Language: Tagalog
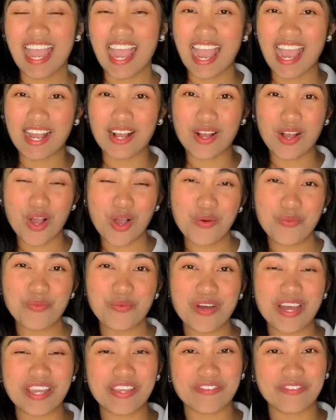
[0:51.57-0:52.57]
Ang home
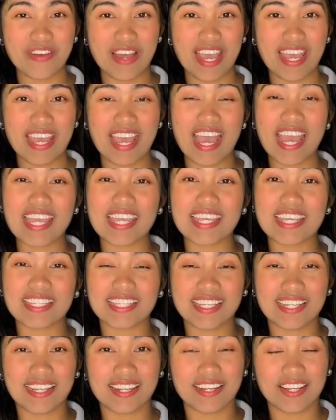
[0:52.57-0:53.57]
wifi ay
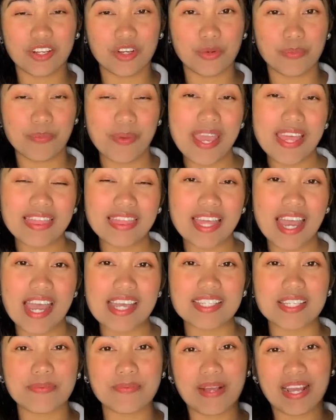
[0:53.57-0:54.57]
inirekomenda
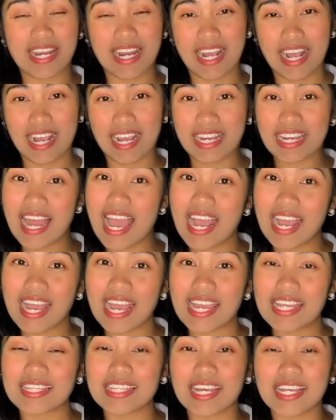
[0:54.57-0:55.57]
sa mga
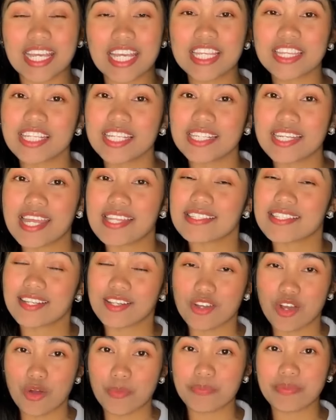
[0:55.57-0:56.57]
nangangailangan ng internet sa
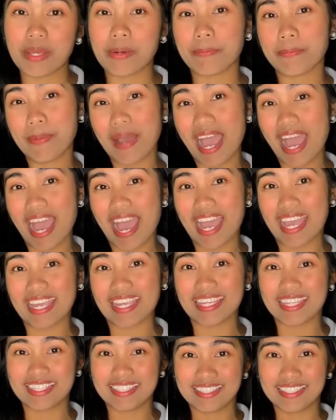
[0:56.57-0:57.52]
loob ng bahay.